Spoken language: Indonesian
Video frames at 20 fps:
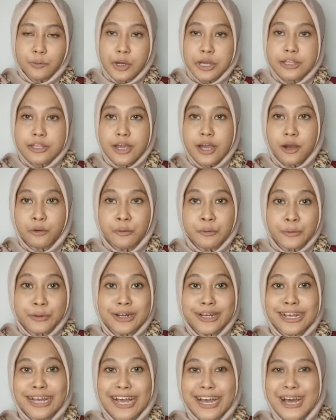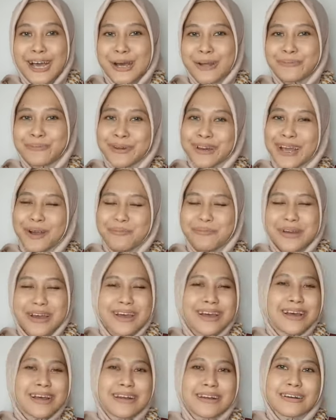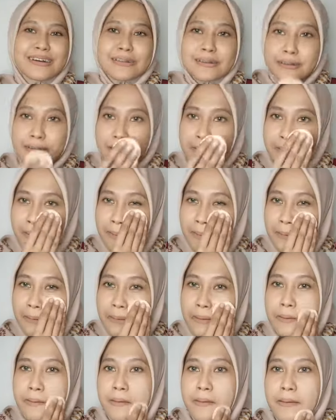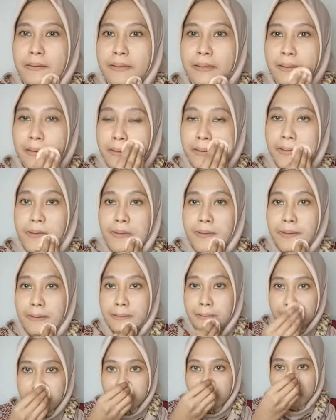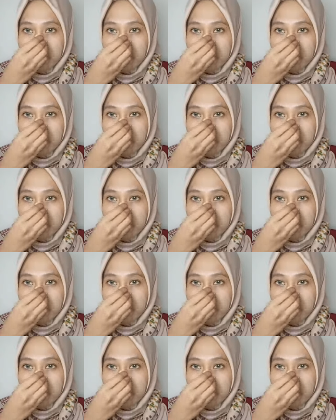wajahku dengan bedak Mars oke